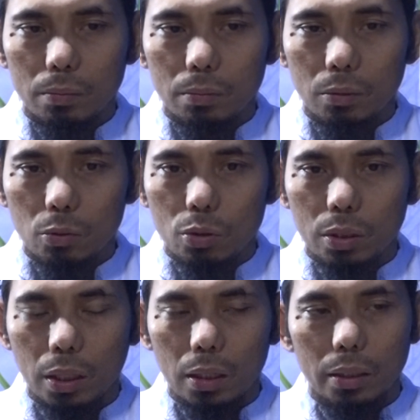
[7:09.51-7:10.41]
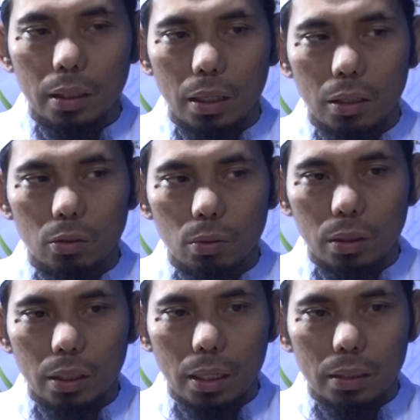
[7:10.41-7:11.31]
mengusir ya atau
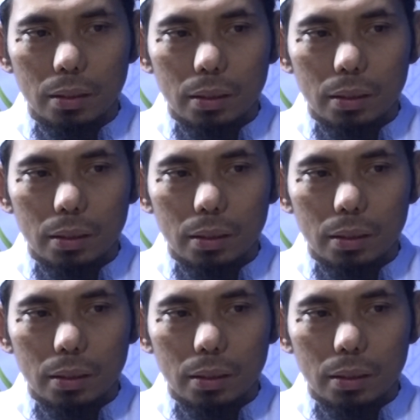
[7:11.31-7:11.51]
tidak